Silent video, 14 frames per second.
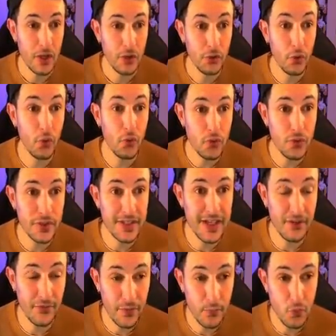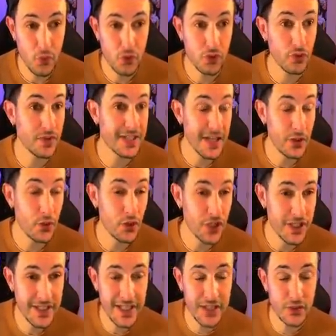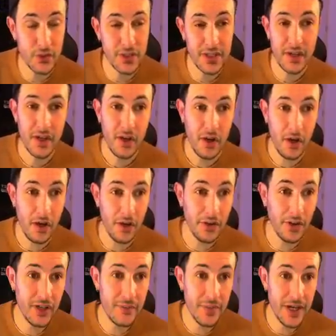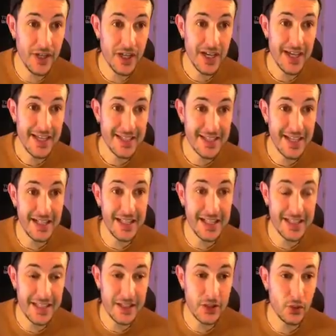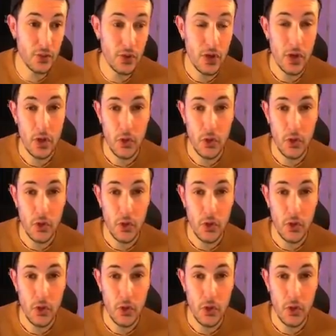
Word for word: dont une qui a fait mouche, donc celle que j'ai sélectionnée euh, dans l'image, celle d'Asensio.